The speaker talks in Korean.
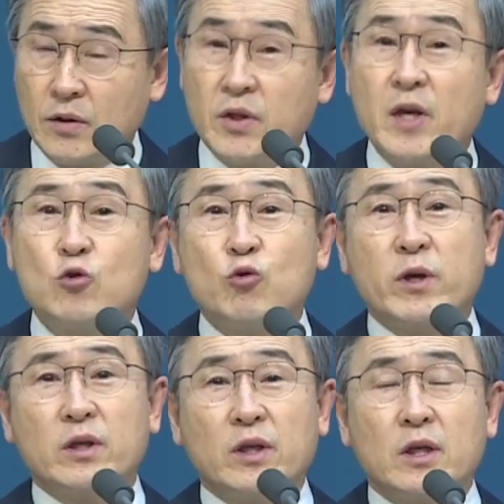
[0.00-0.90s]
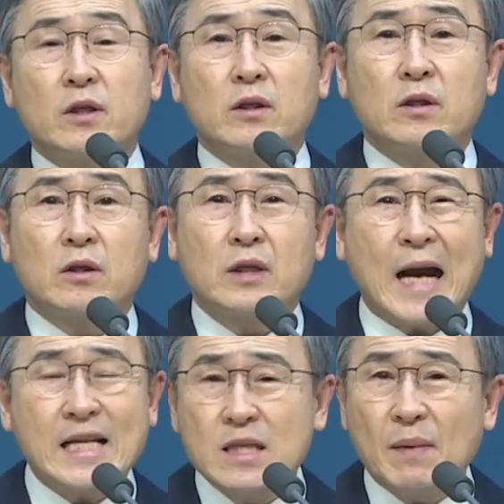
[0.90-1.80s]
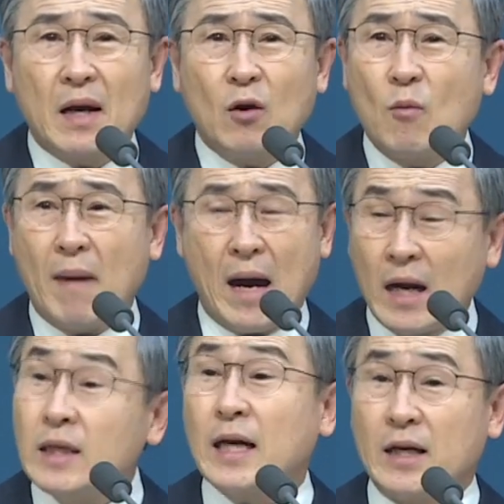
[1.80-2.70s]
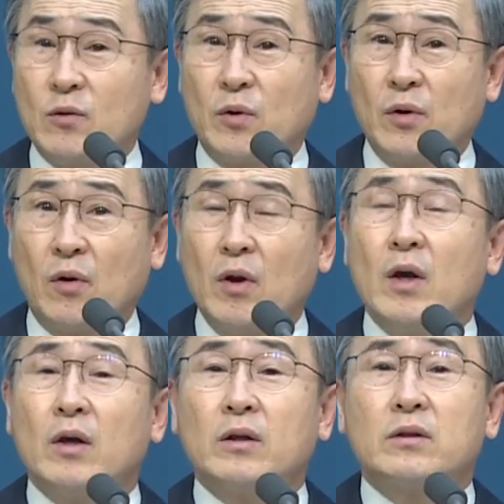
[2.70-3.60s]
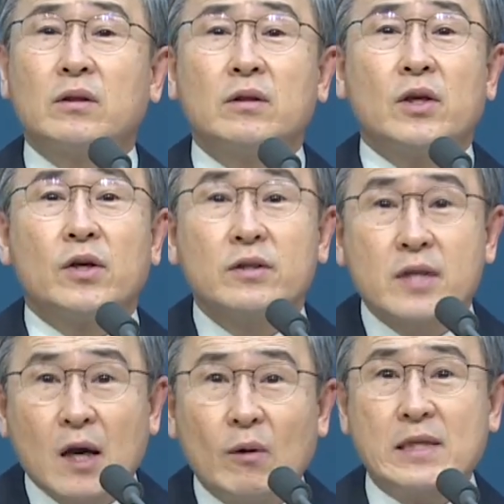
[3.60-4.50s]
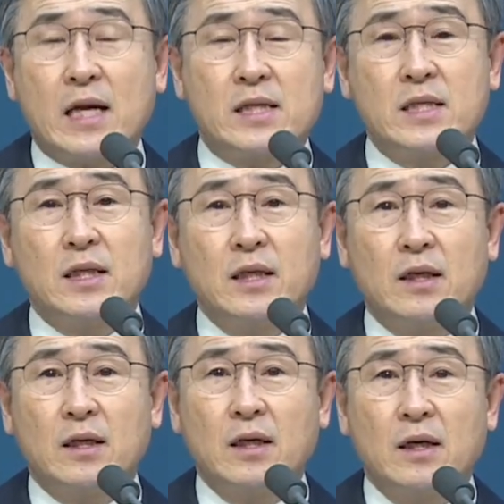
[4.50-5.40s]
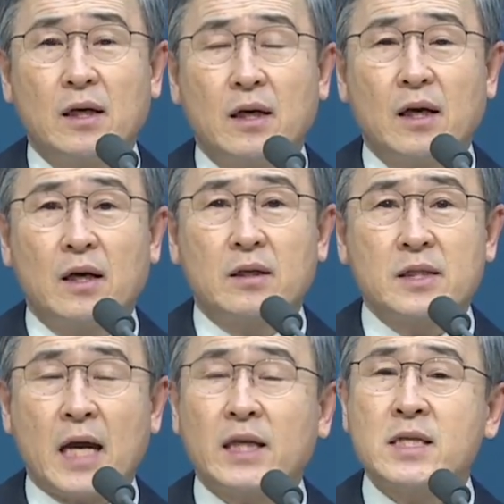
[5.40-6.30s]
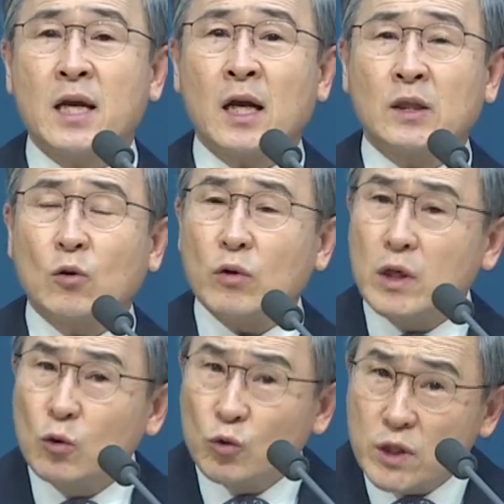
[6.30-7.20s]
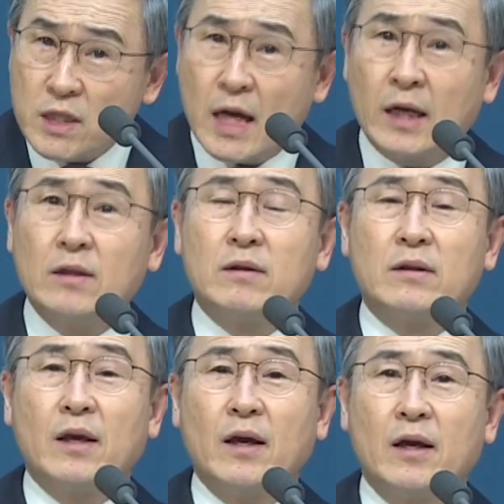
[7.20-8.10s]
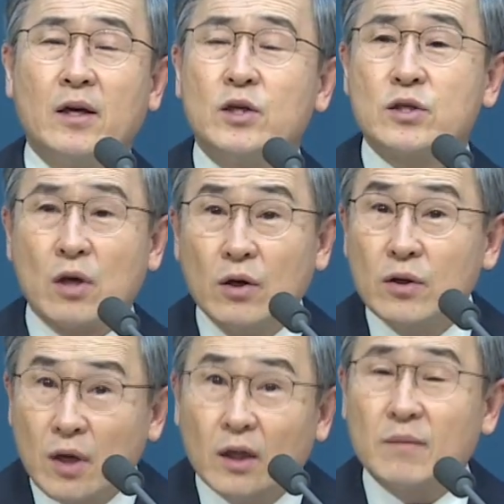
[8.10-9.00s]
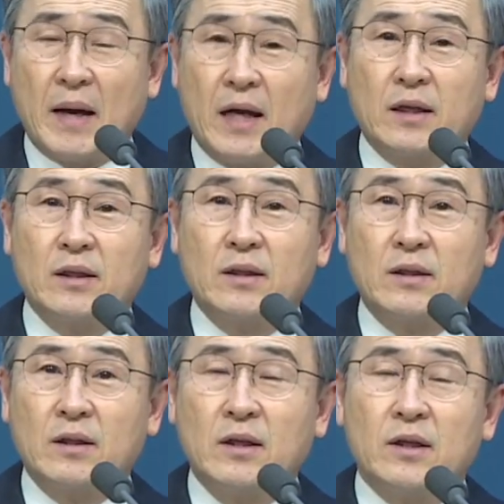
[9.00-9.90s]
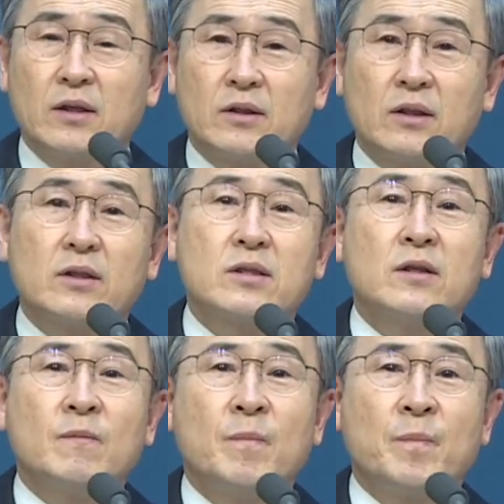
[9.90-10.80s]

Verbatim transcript: 예수의 영이 가지 말라고 말한 게 아니고요. 어떤 현상과 사실이 자기 생각대로 이루어지지 않았는데 성경은 말하기를 그것은